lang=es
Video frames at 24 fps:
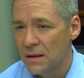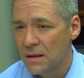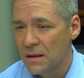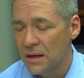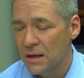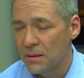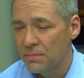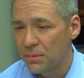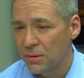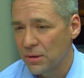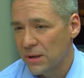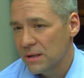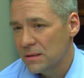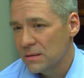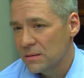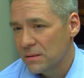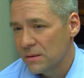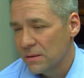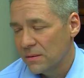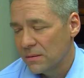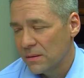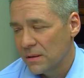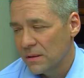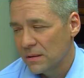Y por eso
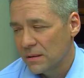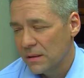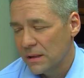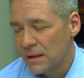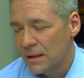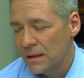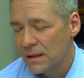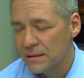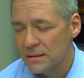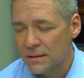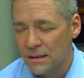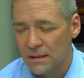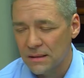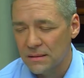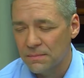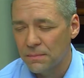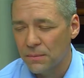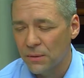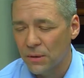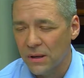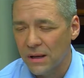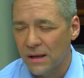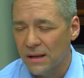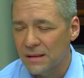yo creo que esa es
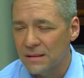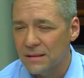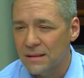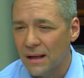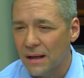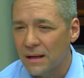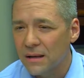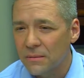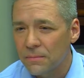porque es tan